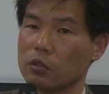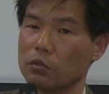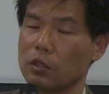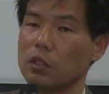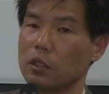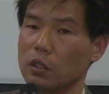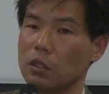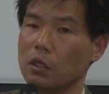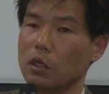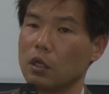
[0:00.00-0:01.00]
それか
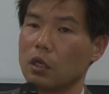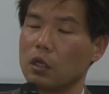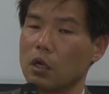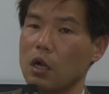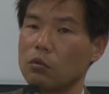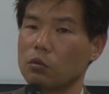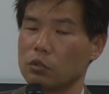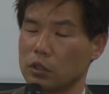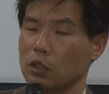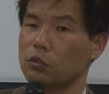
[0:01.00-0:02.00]
ら韓国、
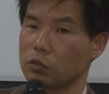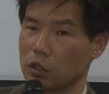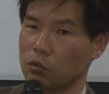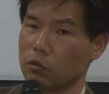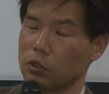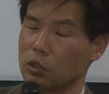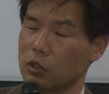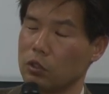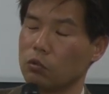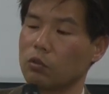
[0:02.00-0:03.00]
北朝鮮、
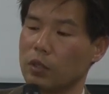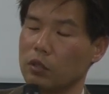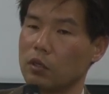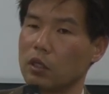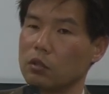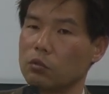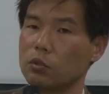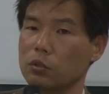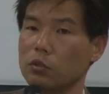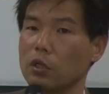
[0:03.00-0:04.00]
日本の場合は
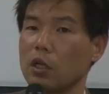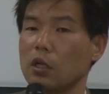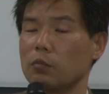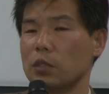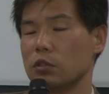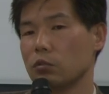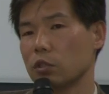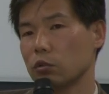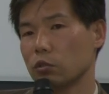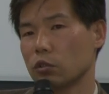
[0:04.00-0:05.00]
という民
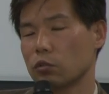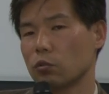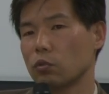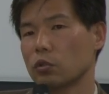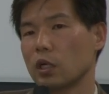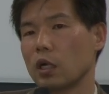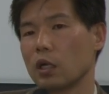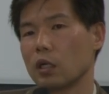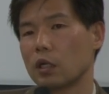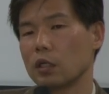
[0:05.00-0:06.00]
族にとっての祖国が
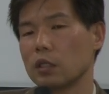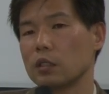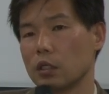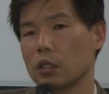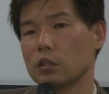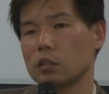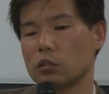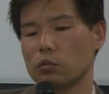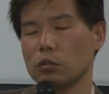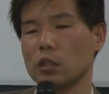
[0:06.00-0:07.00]
いて、で
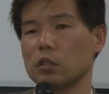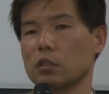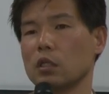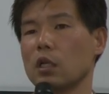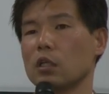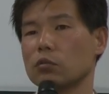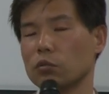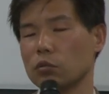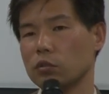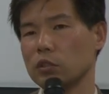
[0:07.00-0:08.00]
そ
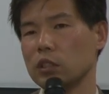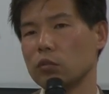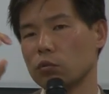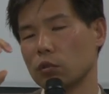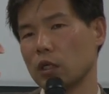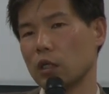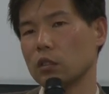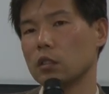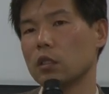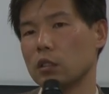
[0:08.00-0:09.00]
の国との
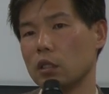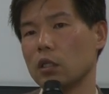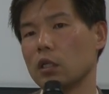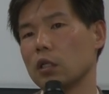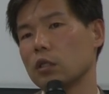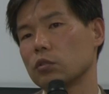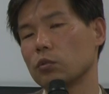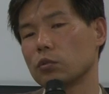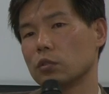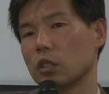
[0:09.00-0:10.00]
関係で処
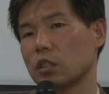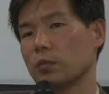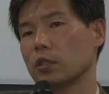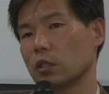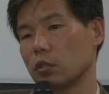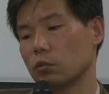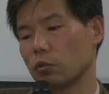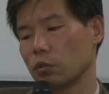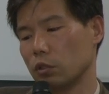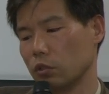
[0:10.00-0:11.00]
遇が決まっていく
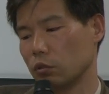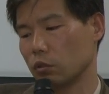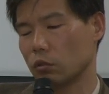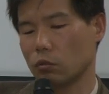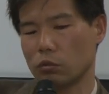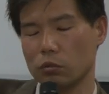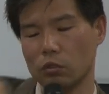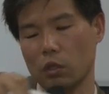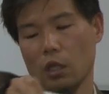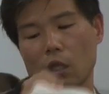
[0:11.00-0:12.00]
という、この